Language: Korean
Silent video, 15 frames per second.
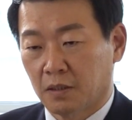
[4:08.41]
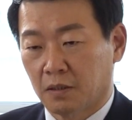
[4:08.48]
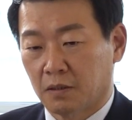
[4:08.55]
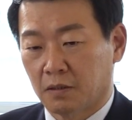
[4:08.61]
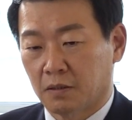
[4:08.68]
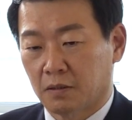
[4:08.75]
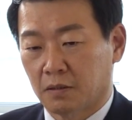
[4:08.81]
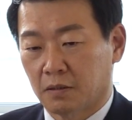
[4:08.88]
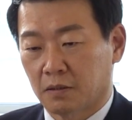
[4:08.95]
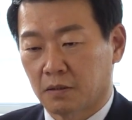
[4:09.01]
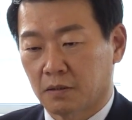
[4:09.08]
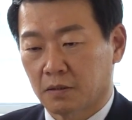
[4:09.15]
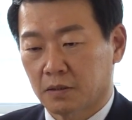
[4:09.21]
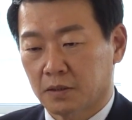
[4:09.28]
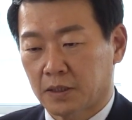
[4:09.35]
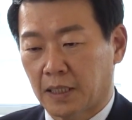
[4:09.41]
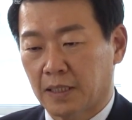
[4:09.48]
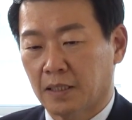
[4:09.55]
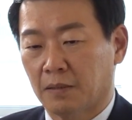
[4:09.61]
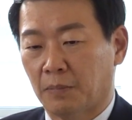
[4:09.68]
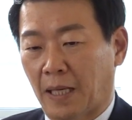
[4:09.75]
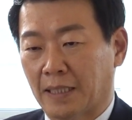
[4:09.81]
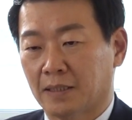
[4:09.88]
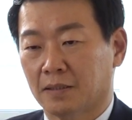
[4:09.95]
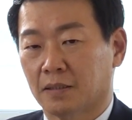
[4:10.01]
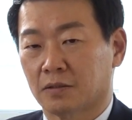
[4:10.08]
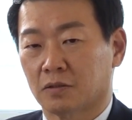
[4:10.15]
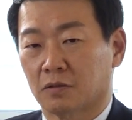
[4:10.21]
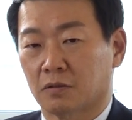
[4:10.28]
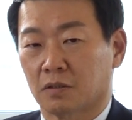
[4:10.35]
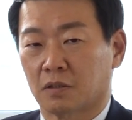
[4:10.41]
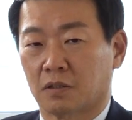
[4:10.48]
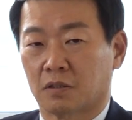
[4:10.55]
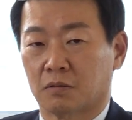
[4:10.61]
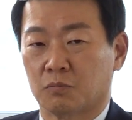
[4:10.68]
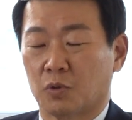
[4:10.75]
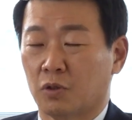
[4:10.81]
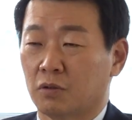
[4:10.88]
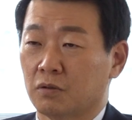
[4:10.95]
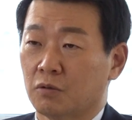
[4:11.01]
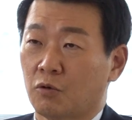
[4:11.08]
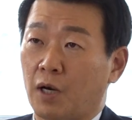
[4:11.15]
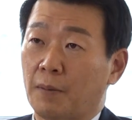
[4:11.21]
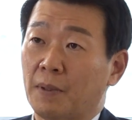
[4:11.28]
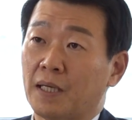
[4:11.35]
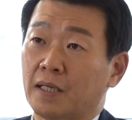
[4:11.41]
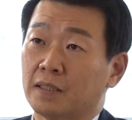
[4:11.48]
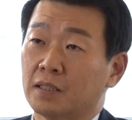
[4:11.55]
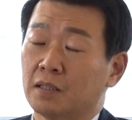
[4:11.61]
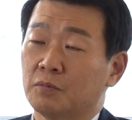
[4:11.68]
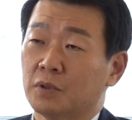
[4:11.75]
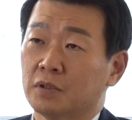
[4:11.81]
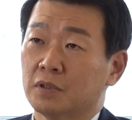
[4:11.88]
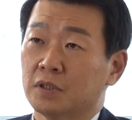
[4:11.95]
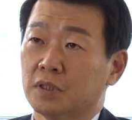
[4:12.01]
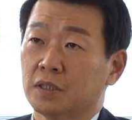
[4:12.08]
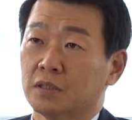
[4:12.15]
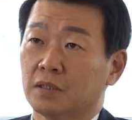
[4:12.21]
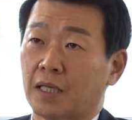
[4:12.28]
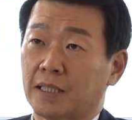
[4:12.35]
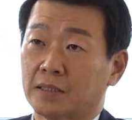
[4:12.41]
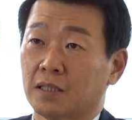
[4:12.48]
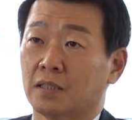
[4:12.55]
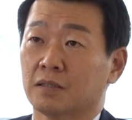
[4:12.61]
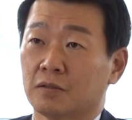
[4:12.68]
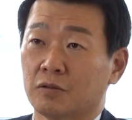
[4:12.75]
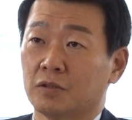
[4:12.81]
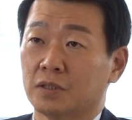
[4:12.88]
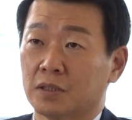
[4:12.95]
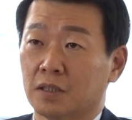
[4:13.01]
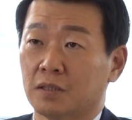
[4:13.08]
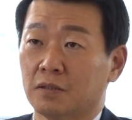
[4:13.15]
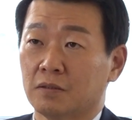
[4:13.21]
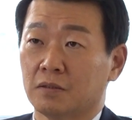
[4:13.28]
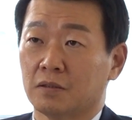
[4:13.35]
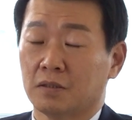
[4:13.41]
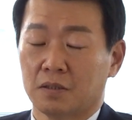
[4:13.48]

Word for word: 어 차이가 많이 나서 뭐 과반 안 되면은 음. 다시 하는 거 있잖아요.